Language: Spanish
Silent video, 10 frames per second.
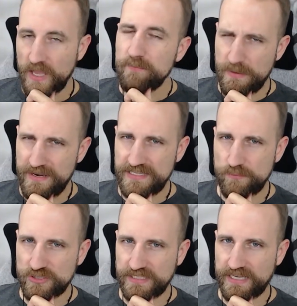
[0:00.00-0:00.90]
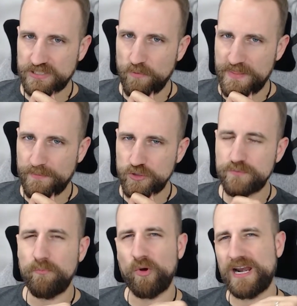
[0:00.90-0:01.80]
Bienvenidísimos estrategas, comenzamos
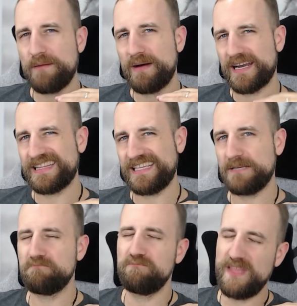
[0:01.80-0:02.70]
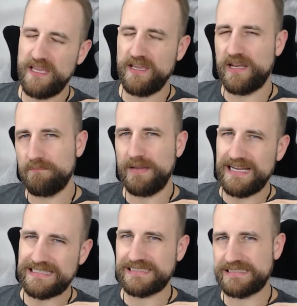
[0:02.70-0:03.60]
por la parte de
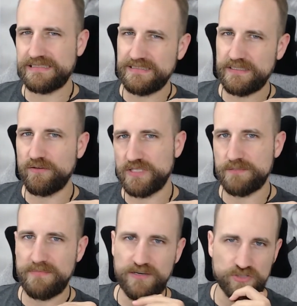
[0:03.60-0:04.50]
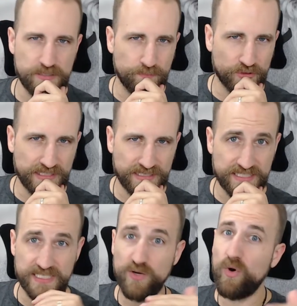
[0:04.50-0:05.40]
bugs y cosas menos
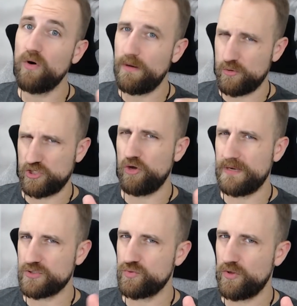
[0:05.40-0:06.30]
importantes y luego vamos a lo más duro, ¿de